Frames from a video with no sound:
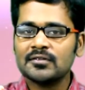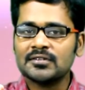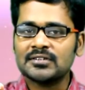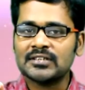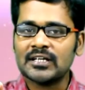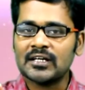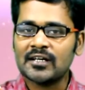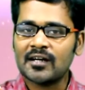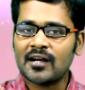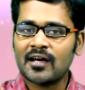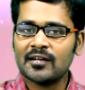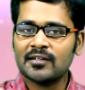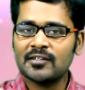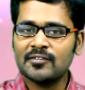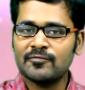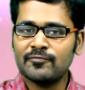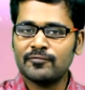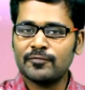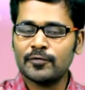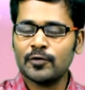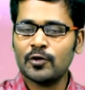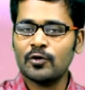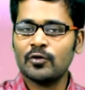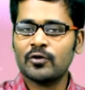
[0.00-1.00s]
என்னடா
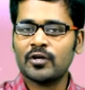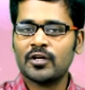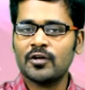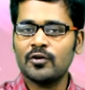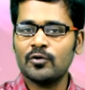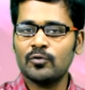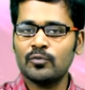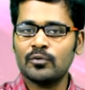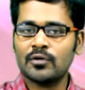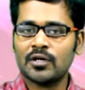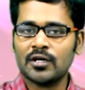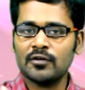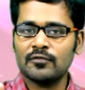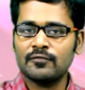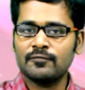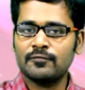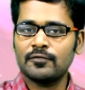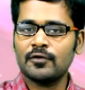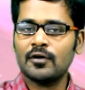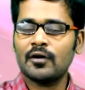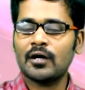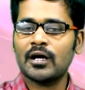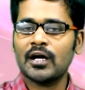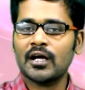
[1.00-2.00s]
இவ்வளோ க்யூட்டாக
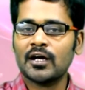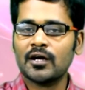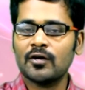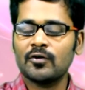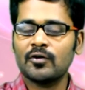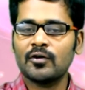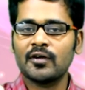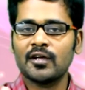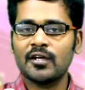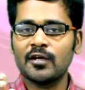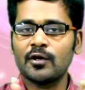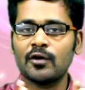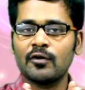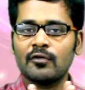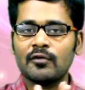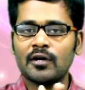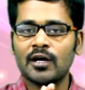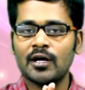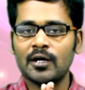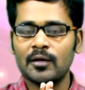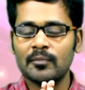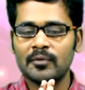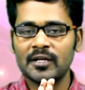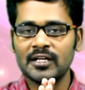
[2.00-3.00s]
இவ்வளோ அழகாக ஒரு
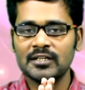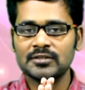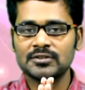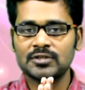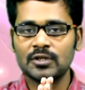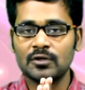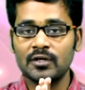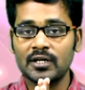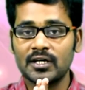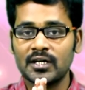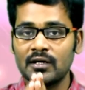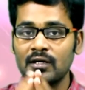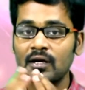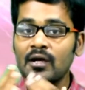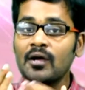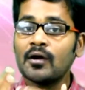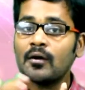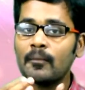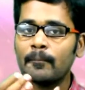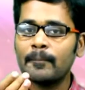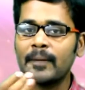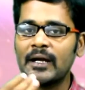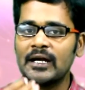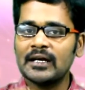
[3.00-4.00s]
ஹீரோவா அப்படின்னு சொல்லிட்டு
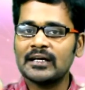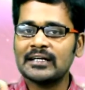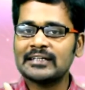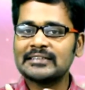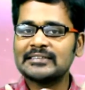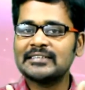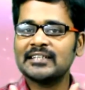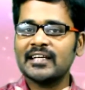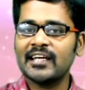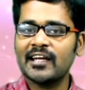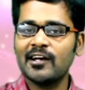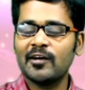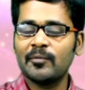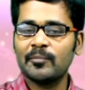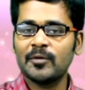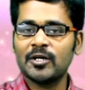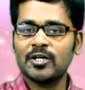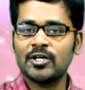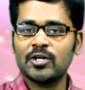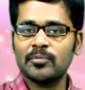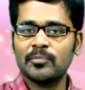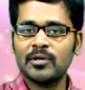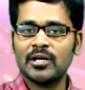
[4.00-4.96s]
பெண் ரசிகர்கள் மட்டும்